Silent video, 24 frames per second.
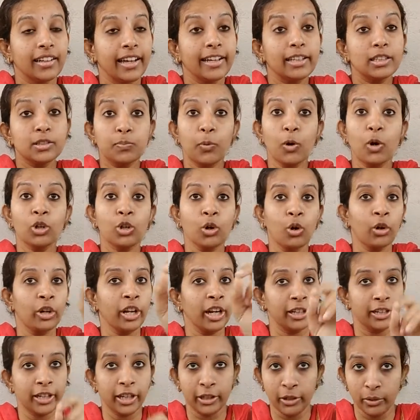எக்ஸ்போர்ட்
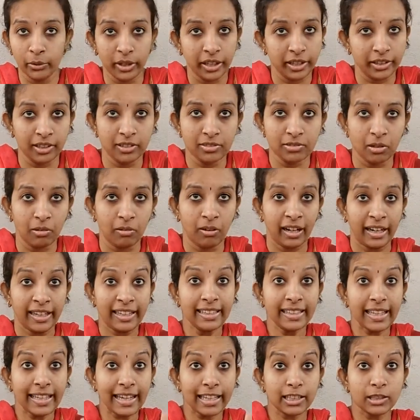ஓரியன்ட் யூனிட்னு சொல்லுவாங்க
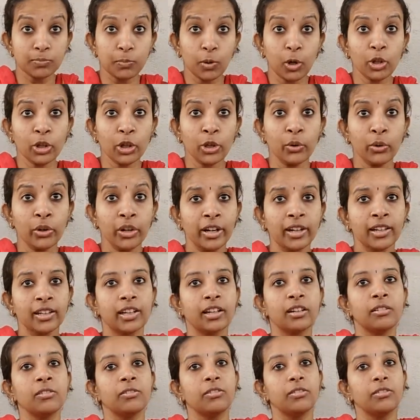இந்த எக்ஸ்போர்ட் ஓரியன்ட்